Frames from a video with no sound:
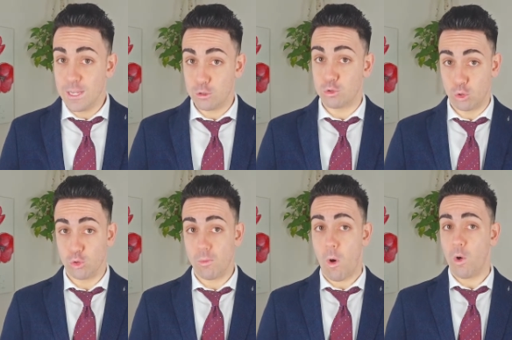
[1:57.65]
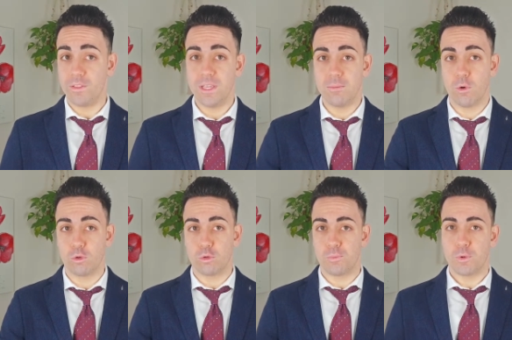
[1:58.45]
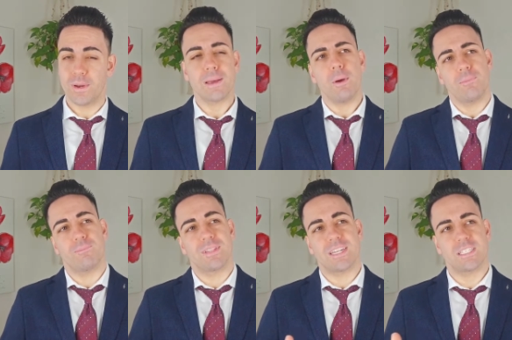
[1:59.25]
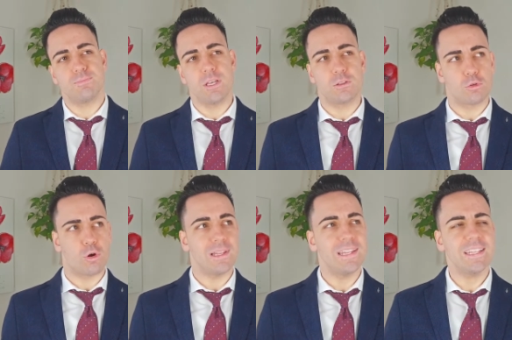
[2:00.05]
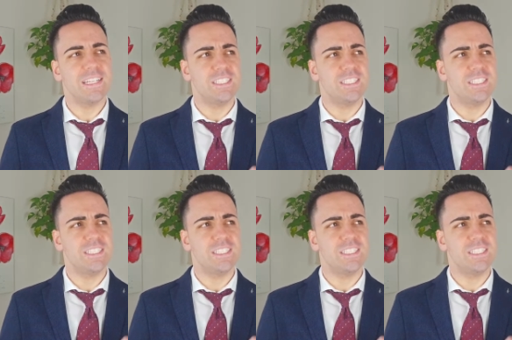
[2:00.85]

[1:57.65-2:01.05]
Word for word: sono modi molto più, perché poi trasmettono, al di là del